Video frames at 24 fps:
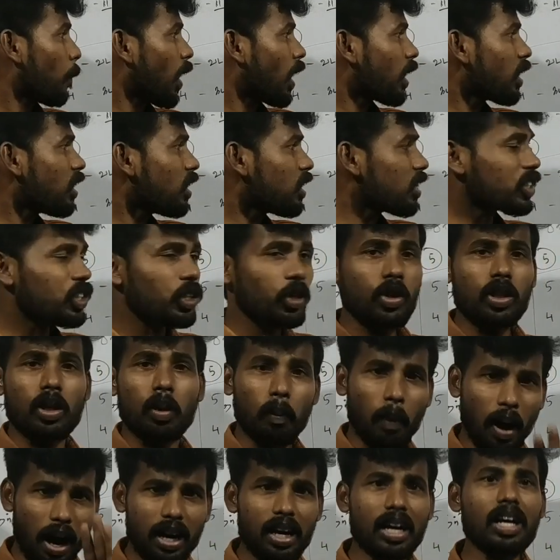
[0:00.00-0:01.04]
பன்னெண்டு
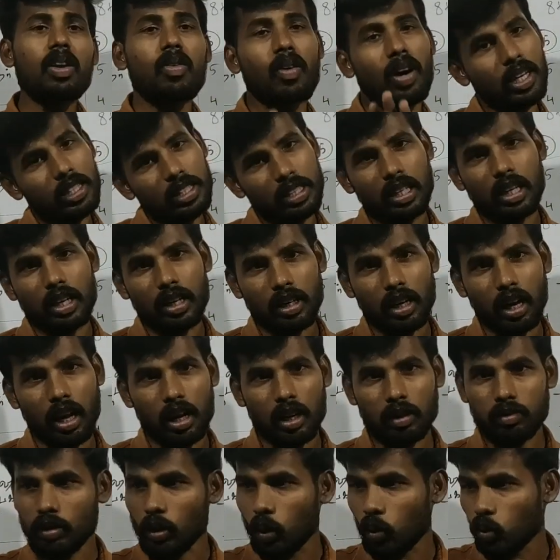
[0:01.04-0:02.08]
சதவீத மக்கள் வறட்சியில்
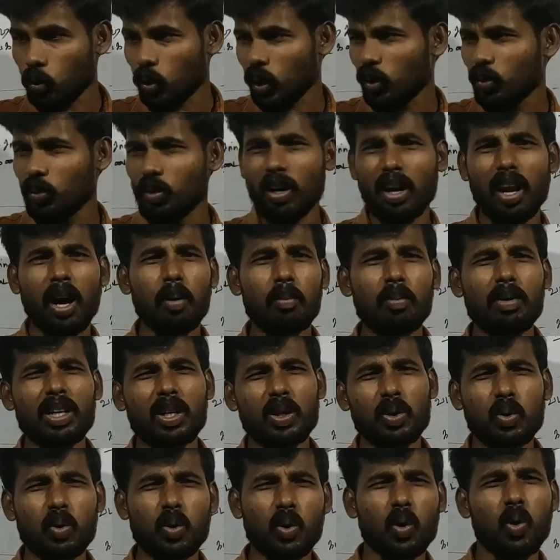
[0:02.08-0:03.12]
இருக்காங்க உணவு
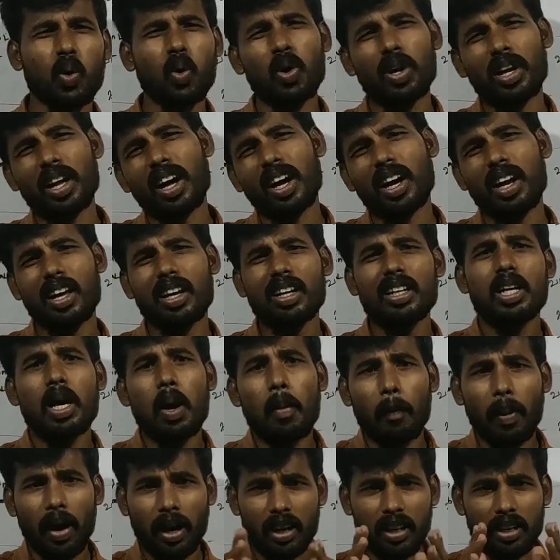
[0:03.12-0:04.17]
இல்லாமல் ஏதோ ஒரு நோயால்
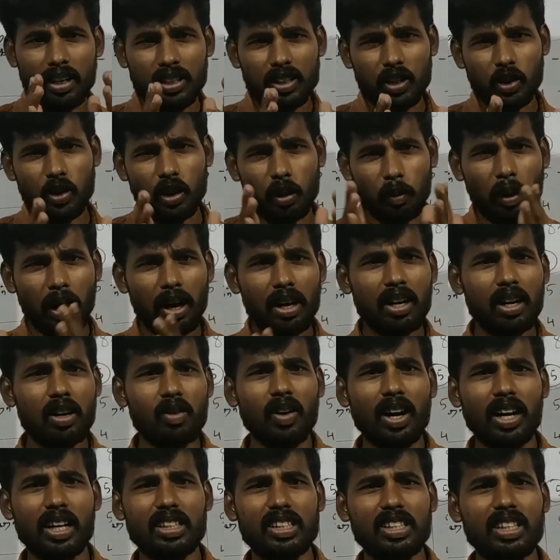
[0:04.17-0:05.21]
பன்னெண்டு சதவீத
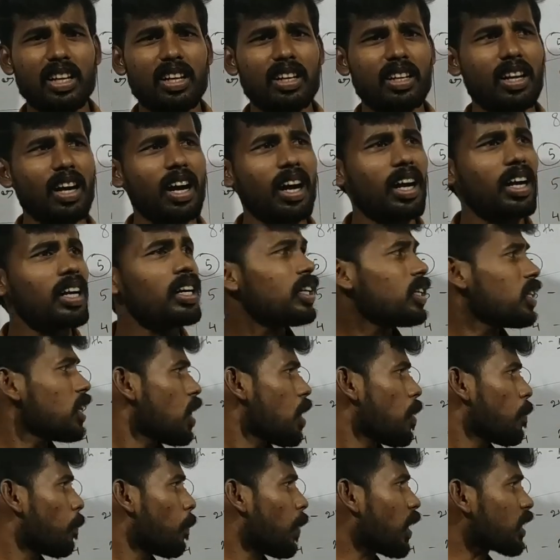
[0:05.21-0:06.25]
மக்கள் வறட்சியில் இருக்காங்க
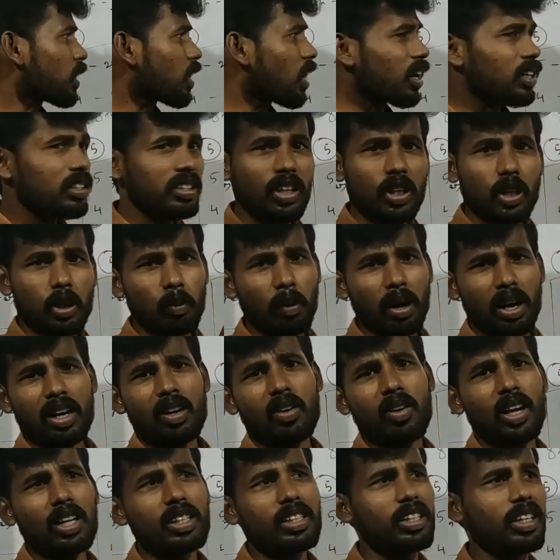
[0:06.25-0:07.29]
பதினாறு சதவீத
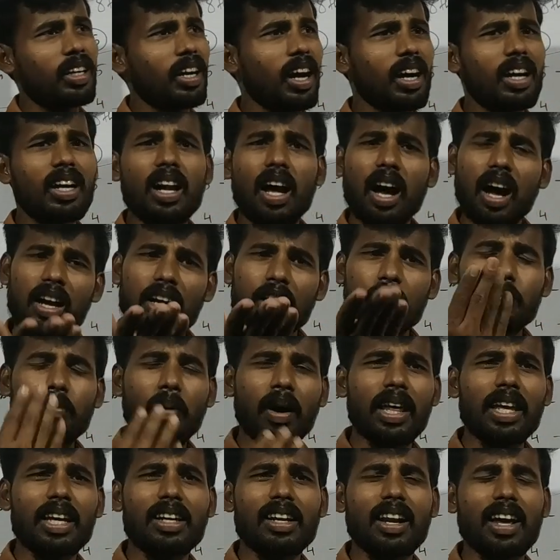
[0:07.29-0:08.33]
மக்கள் வளர்ச்சியிருக்காங்க நான் ஆல்ரெடி
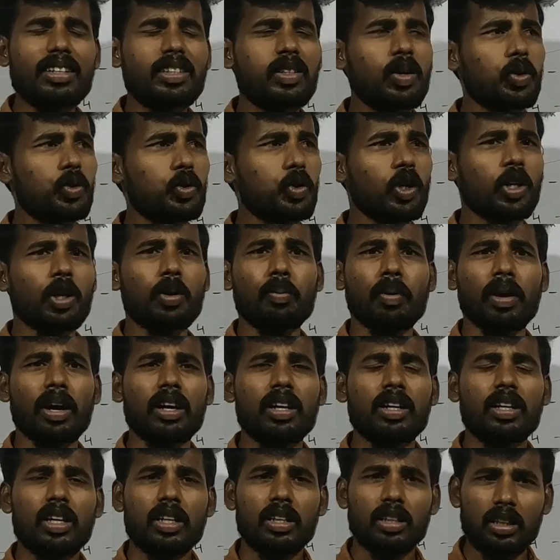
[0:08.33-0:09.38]
பழைய கிளாஸில் ஒன்று
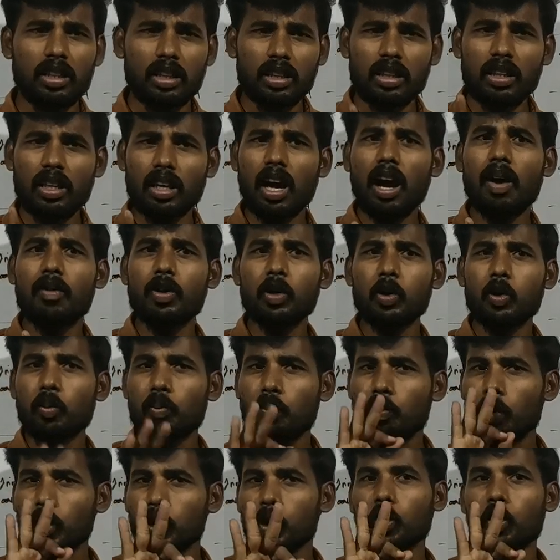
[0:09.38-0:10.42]
சொல்லியிருப்பேன் இந்தியாவில்
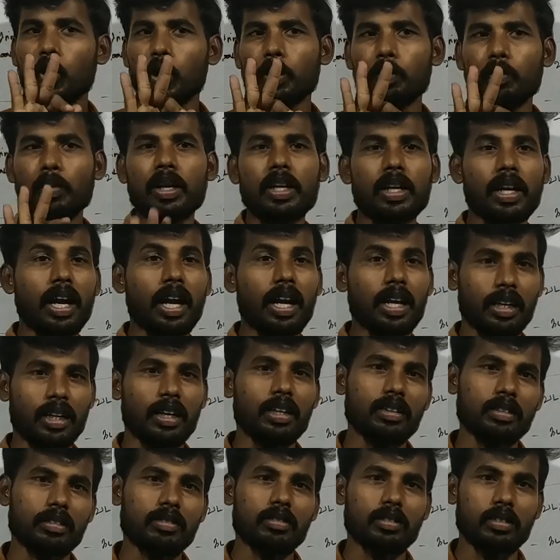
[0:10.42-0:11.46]
முப்பது கோடி பேர்
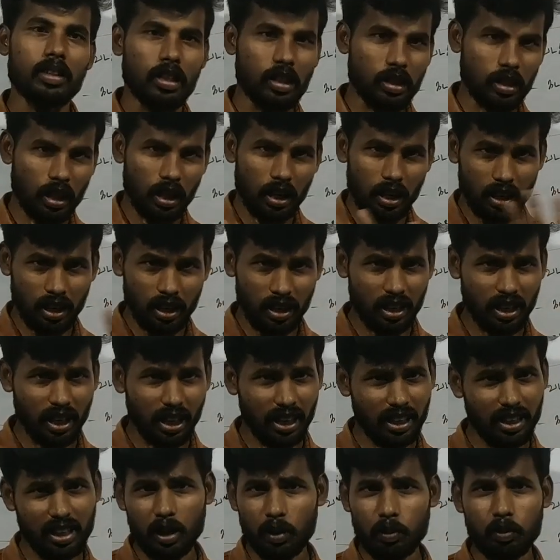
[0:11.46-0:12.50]
ஏழைகள் இதுதான்
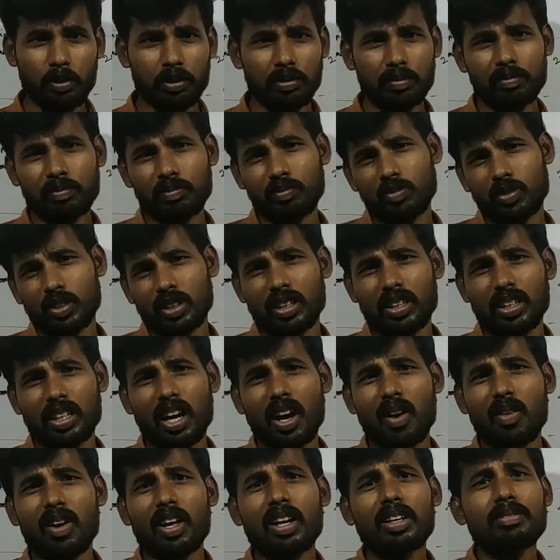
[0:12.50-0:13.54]
கணக்கெடுப்பு
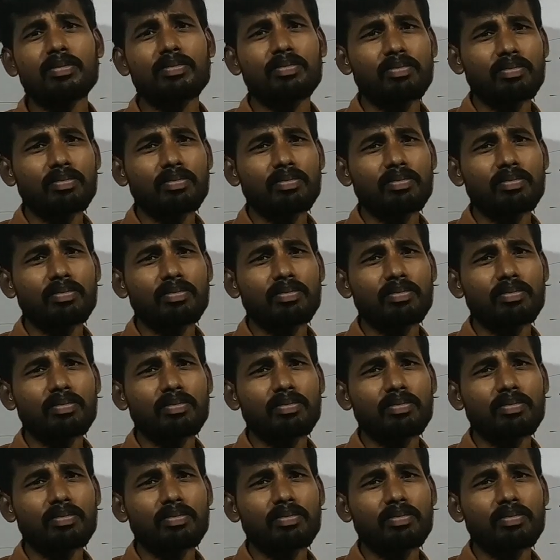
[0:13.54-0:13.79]
இந்தியாவில்